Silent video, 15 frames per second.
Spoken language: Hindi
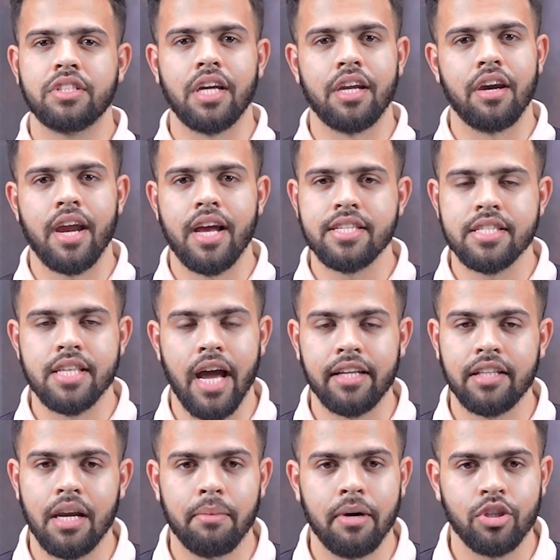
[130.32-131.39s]
सनराइजर्स
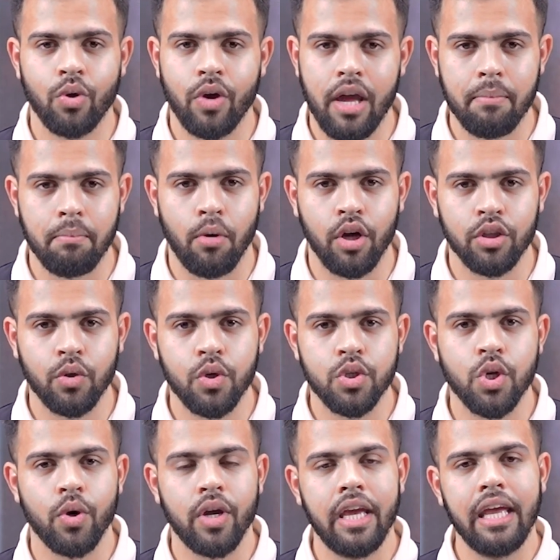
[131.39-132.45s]
हैदराबाद तो खैर बहुत
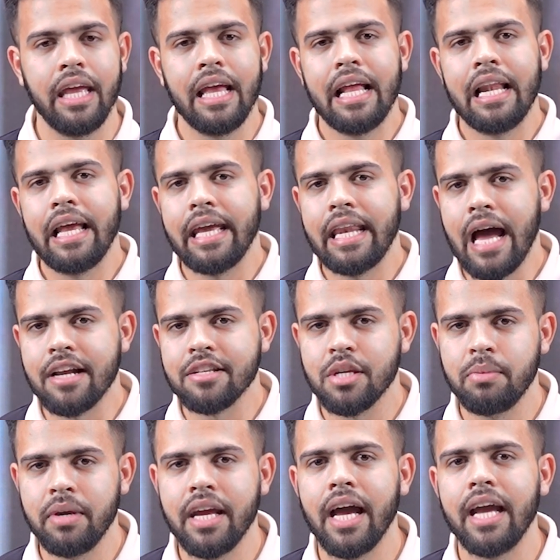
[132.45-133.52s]
खुश होगी लेकिन
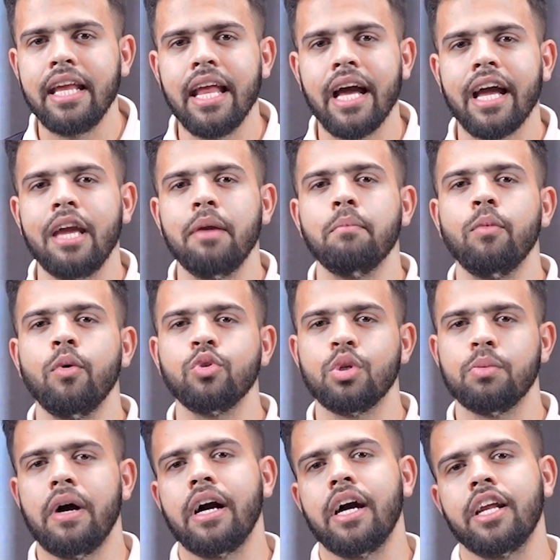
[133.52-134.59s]
आरसीबी कहीं ना कहीं मुंह
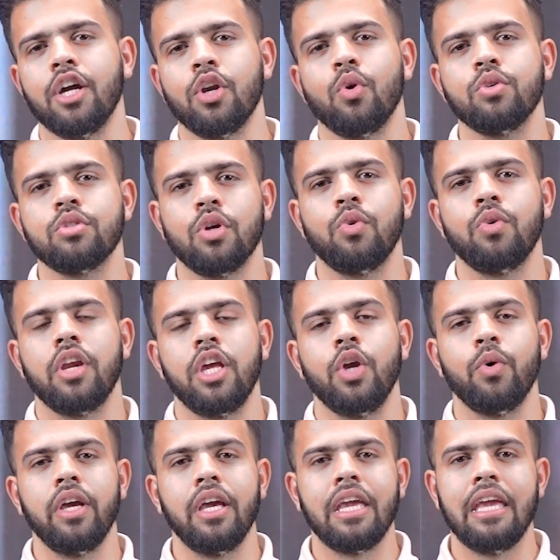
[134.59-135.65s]
छुपा करके रो जरूर रही
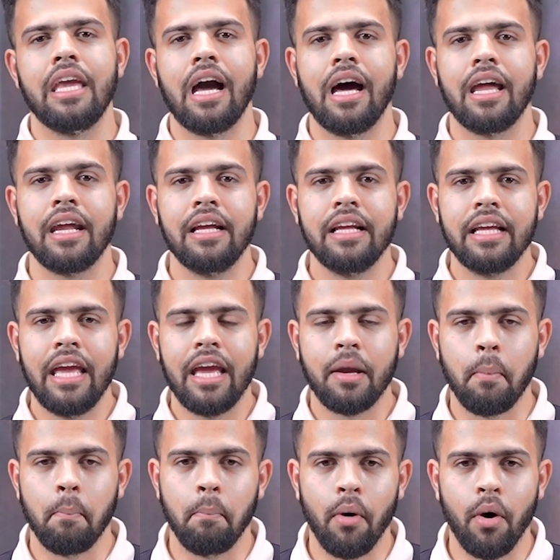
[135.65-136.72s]
होगी कि यार
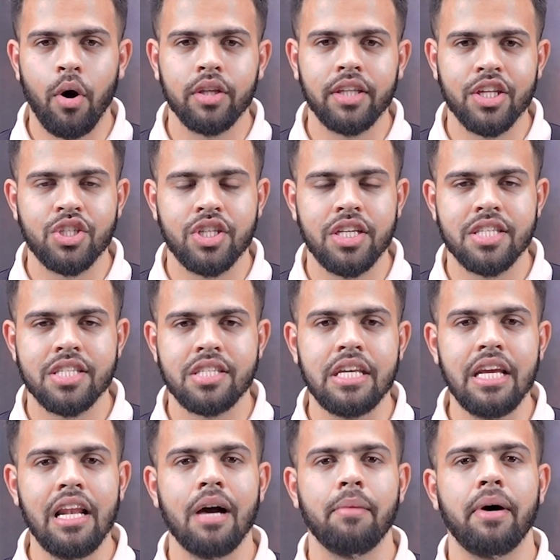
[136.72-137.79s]
एक बहुत अच्छी
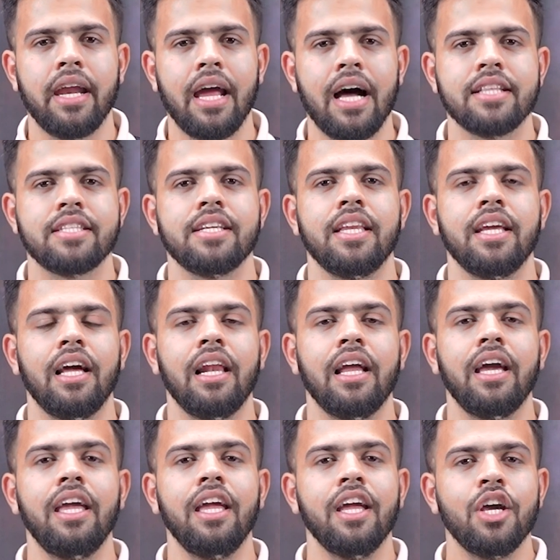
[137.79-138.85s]
स्टील हमारे हाथ से निकल
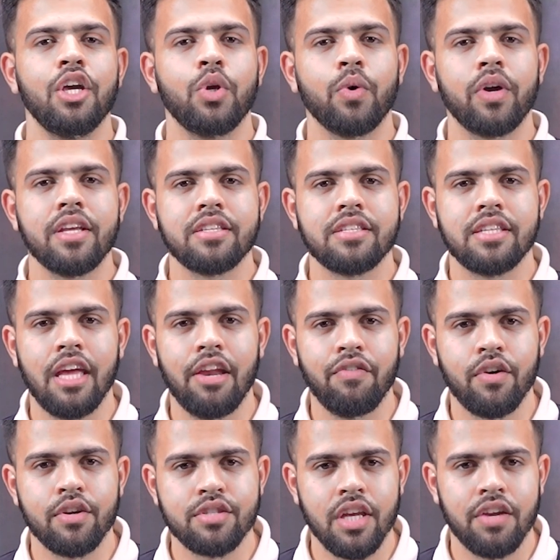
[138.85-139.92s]
गई क्योंकि
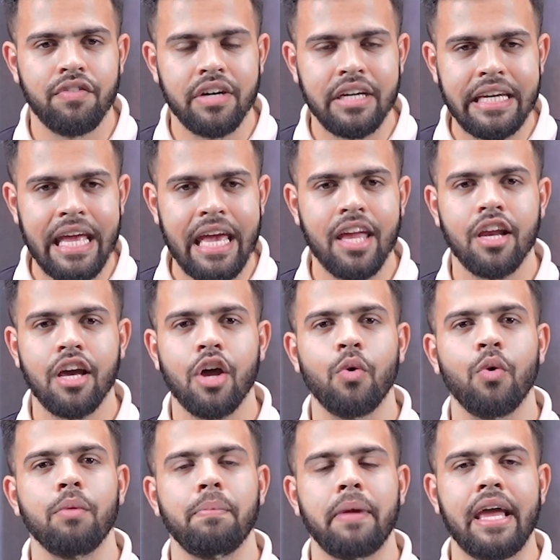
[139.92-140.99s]
सिर्फ और सिर्फ डेढ़
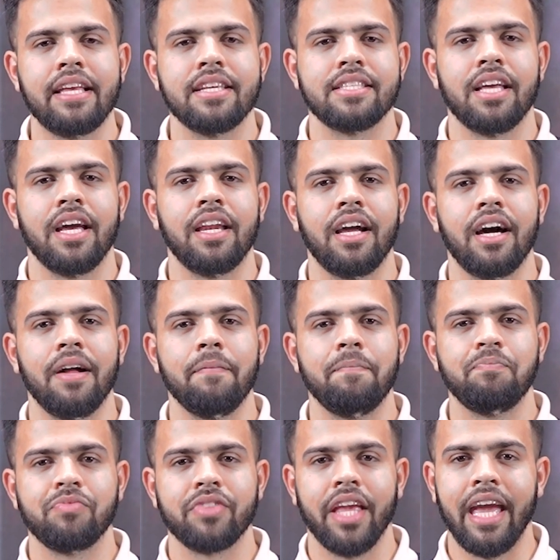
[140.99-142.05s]
करोड़ प्राइस था इनका
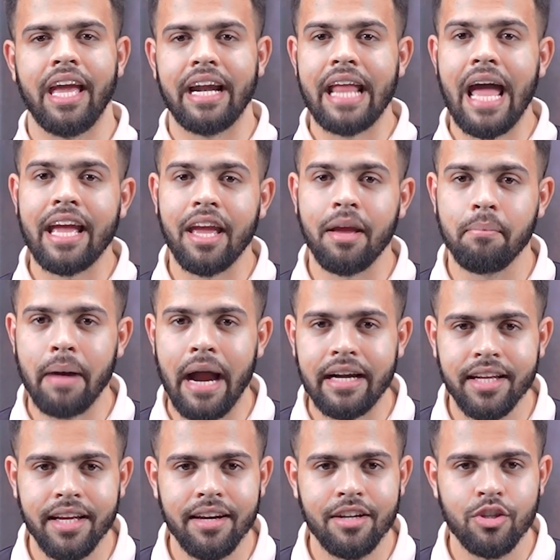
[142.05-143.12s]
एक अटैकिंग
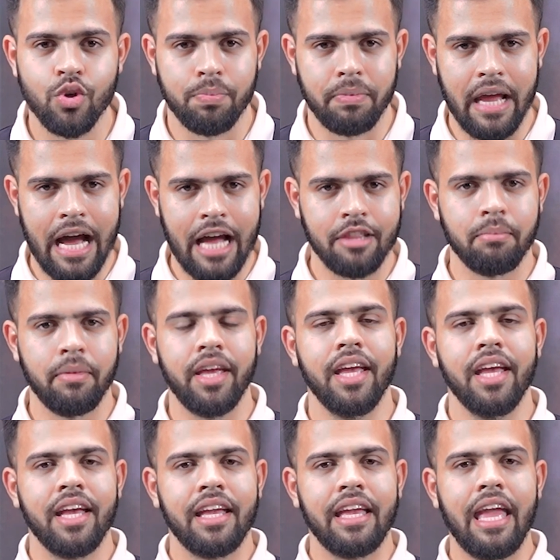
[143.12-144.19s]
बैटर जो अपने हाथ में
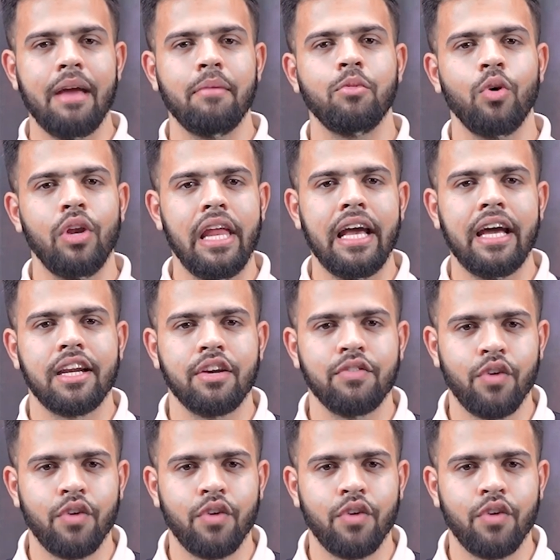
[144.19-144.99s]
गेम को लेकर के